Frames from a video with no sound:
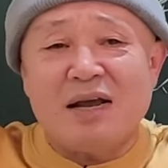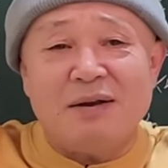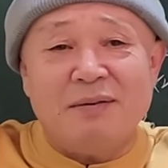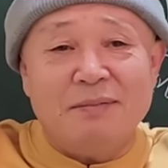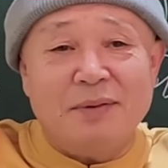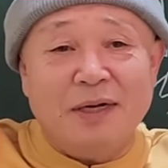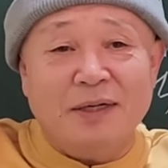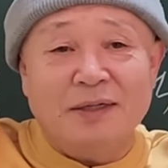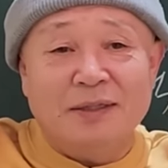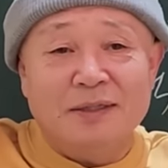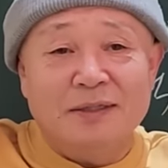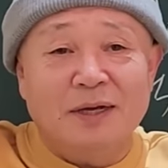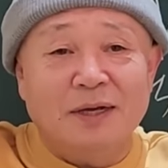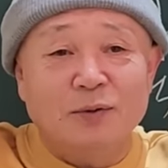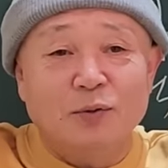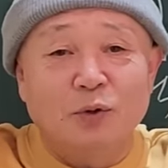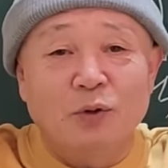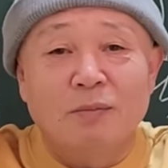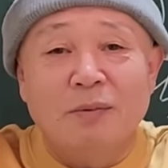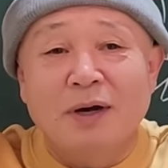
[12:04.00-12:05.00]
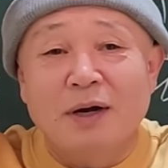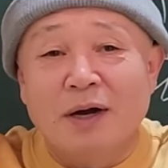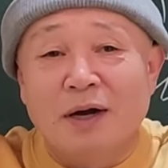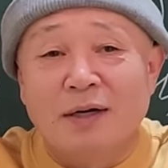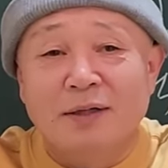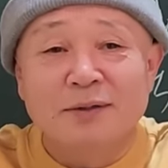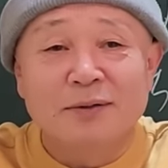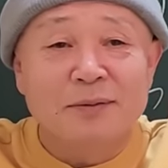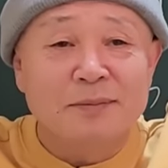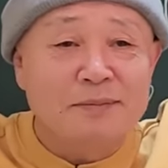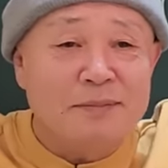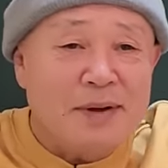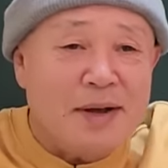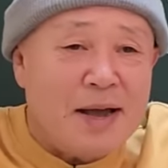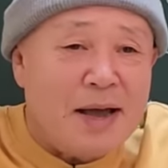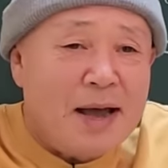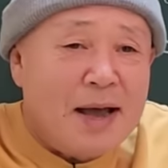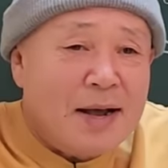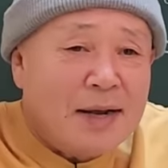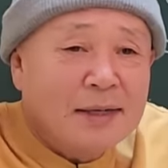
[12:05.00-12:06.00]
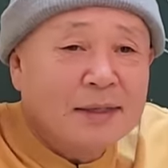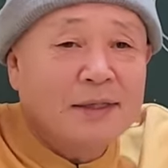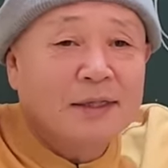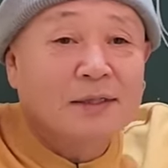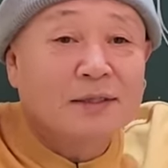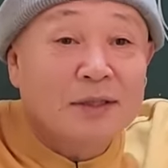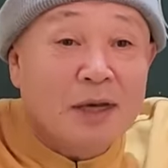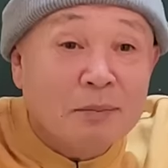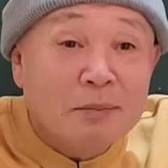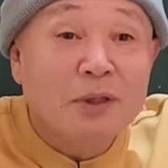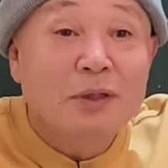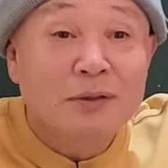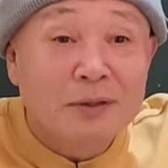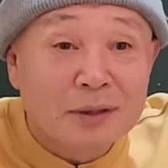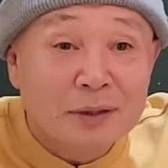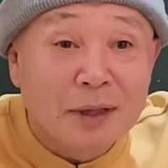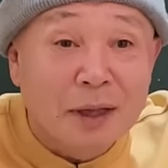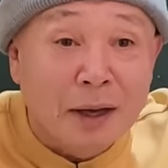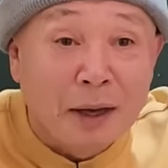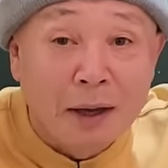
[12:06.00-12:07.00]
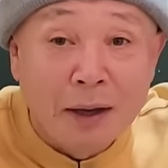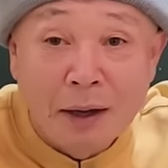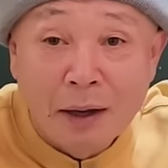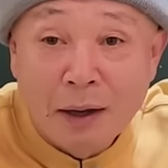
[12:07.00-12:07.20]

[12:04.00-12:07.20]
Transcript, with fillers: 막 그냥 노래방 가가지고 막 하다 그 다음날 어떻게 돼?